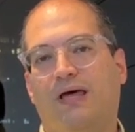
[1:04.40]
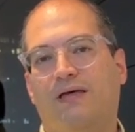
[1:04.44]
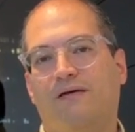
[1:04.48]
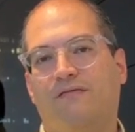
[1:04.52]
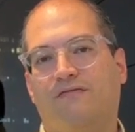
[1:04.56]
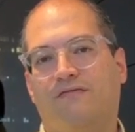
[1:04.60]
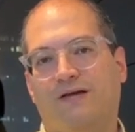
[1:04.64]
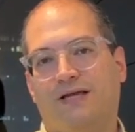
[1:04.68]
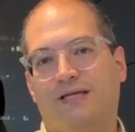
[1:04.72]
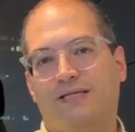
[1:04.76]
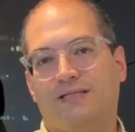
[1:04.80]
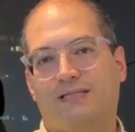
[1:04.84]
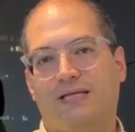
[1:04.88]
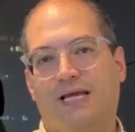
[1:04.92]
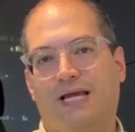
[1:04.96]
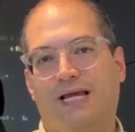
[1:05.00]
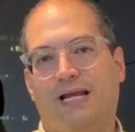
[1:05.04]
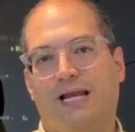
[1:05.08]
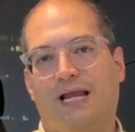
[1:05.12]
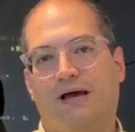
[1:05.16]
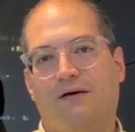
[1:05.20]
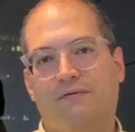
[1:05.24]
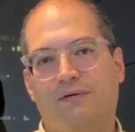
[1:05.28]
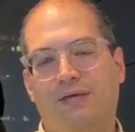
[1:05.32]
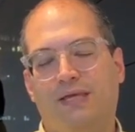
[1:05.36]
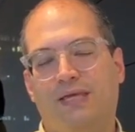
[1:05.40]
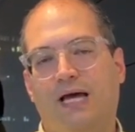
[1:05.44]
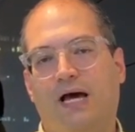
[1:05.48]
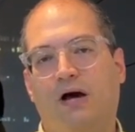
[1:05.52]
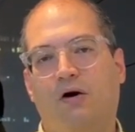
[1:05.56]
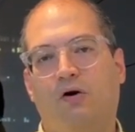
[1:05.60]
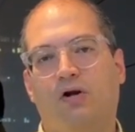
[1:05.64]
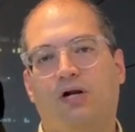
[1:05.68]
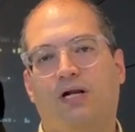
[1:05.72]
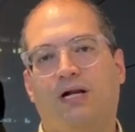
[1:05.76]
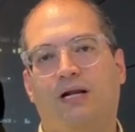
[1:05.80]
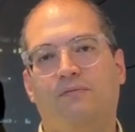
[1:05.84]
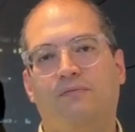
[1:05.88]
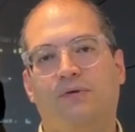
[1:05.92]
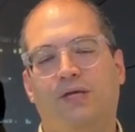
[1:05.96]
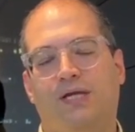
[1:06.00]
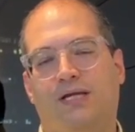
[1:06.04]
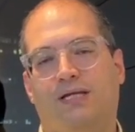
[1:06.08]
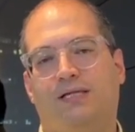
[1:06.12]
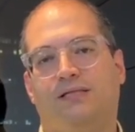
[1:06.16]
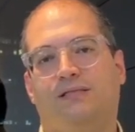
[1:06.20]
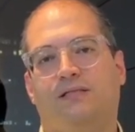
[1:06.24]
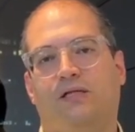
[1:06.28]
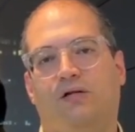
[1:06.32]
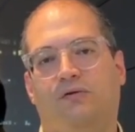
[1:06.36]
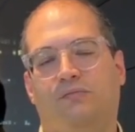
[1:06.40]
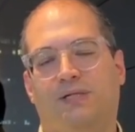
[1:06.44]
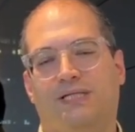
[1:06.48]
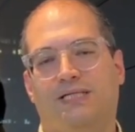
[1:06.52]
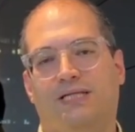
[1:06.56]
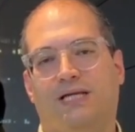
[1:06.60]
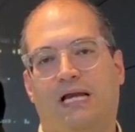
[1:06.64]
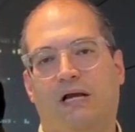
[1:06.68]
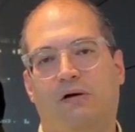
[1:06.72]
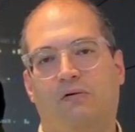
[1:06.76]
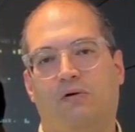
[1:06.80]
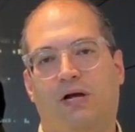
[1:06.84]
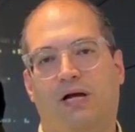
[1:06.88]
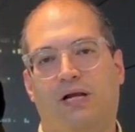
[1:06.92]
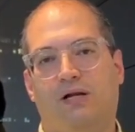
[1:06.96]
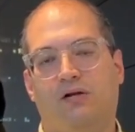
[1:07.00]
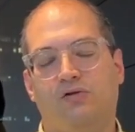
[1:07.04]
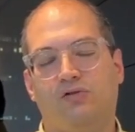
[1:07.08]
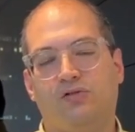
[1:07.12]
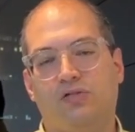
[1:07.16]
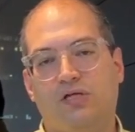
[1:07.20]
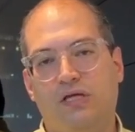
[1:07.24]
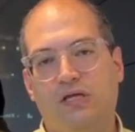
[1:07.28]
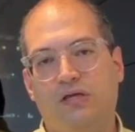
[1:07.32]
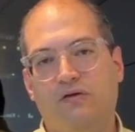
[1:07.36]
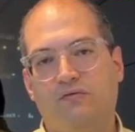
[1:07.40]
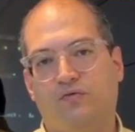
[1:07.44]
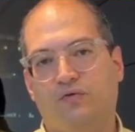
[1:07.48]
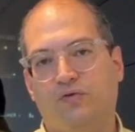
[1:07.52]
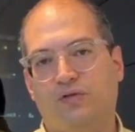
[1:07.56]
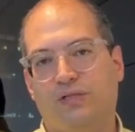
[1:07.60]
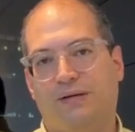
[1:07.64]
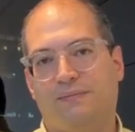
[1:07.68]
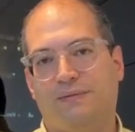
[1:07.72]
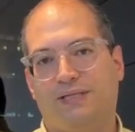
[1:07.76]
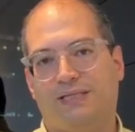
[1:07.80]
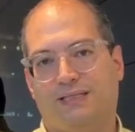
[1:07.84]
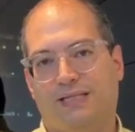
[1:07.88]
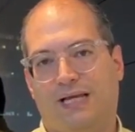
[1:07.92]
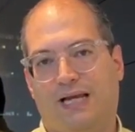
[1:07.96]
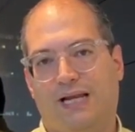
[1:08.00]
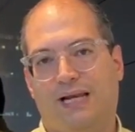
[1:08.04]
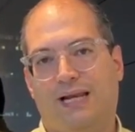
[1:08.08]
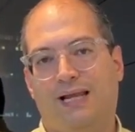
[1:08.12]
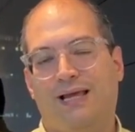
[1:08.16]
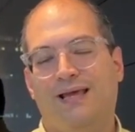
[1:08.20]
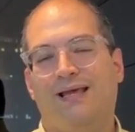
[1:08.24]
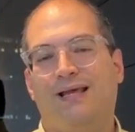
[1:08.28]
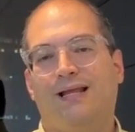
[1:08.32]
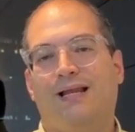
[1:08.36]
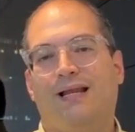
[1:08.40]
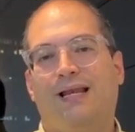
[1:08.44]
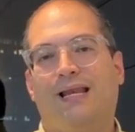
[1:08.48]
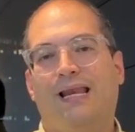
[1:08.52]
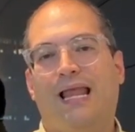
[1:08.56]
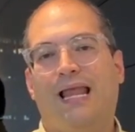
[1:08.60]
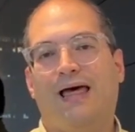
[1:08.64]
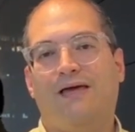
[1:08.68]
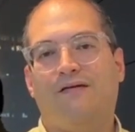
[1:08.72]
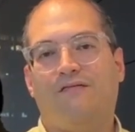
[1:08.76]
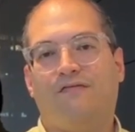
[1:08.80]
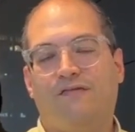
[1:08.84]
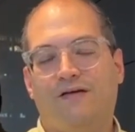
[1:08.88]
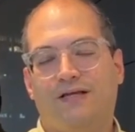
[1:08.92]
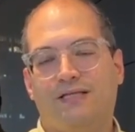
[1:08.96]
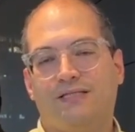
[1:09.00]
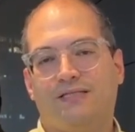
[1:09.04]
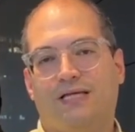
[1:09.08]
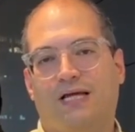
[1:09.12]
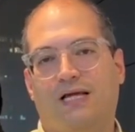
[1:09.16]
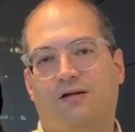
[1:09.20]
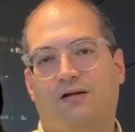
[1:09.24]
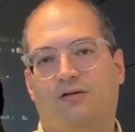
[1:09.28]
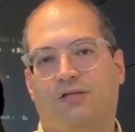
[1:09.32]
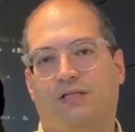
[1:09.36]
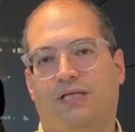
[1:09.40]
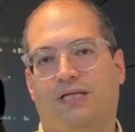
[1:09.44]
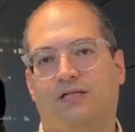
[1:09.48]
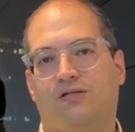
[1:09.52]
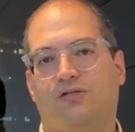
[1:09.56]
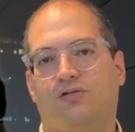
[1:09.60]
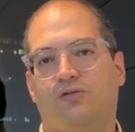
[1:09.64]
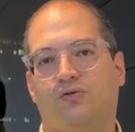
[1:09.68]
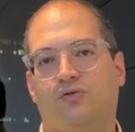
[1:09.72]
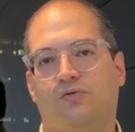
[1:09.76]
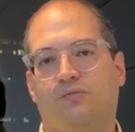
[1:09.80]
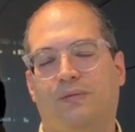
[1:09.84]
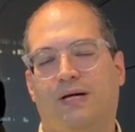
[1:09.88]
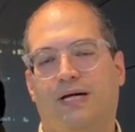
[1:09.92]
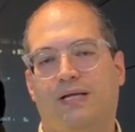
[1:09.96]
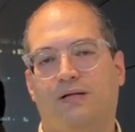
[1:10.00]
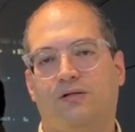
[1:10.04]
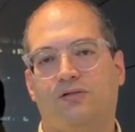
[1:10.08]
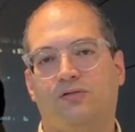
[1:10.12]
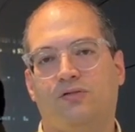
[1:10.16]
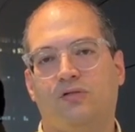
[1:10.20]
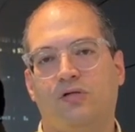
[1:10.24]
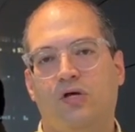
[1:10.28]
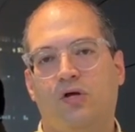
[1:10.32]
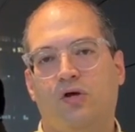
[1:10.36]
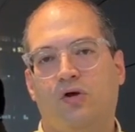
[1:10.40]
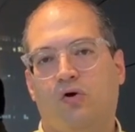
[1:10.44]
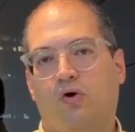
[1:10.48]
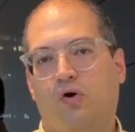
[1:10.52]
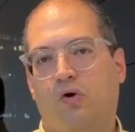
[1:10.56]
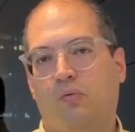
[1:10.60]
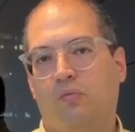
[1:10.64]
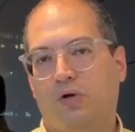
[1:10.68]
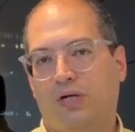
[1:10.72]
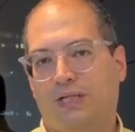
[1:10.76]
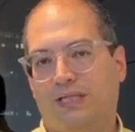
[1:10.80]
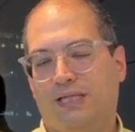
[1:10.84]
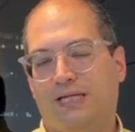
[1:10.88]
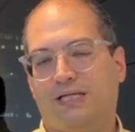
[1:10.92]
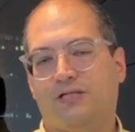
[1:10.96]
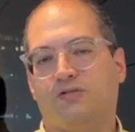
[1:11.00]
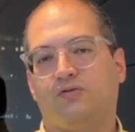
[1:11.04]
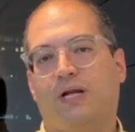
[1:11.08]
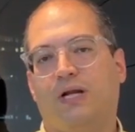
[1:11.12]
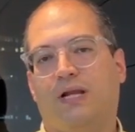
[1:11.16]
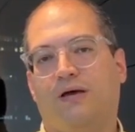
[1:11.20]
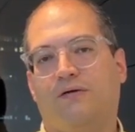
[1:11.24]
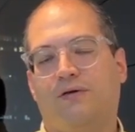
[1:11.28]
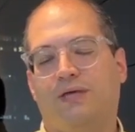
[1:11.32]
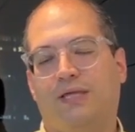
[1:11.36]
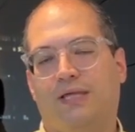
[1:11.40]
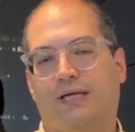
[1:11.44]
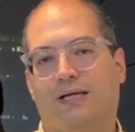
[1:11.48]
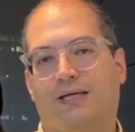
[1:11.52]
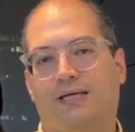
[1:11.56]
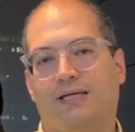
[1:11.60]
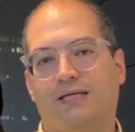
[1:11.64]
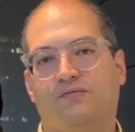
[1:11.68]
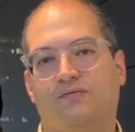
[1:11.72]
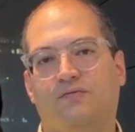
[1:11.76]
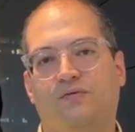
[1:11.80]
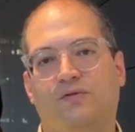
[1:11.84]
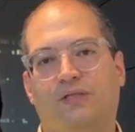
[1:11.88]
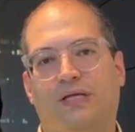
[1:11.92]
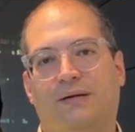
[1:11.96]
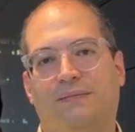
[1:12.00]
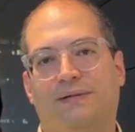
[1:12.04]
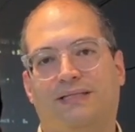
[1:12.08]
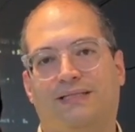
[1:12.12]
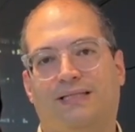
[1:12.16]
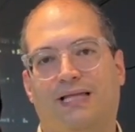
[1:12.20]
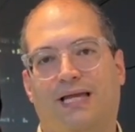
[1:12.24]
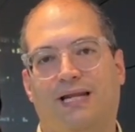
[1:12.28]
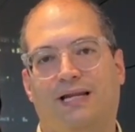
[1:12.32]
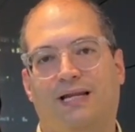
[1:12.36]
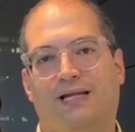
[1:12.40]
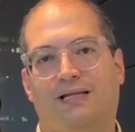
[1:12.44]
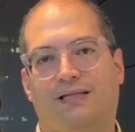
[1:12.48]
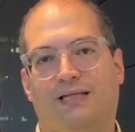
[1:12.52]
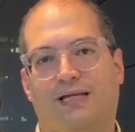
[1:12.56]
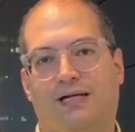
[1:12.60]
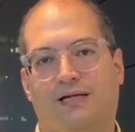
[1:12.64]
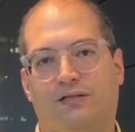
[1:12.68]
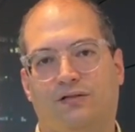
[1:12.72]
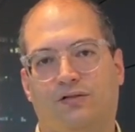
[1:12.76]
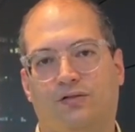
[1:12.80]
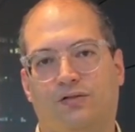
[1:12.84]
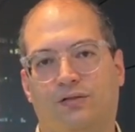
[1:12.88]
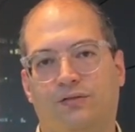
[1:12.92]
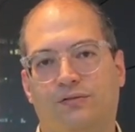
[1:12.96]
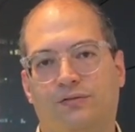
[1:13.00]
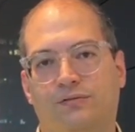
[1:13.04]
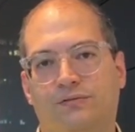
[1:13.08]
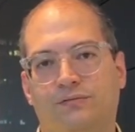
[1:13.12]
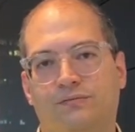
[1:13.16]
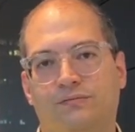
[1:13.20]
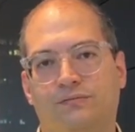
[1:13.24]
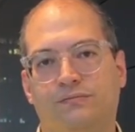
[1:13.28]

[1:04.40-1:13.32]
la defensa de la vida, honra y bienes de los vallecaucanos y fundamental, la defensa de los derechos humanos como el derecho a la vida, que es fundamental en el territorio.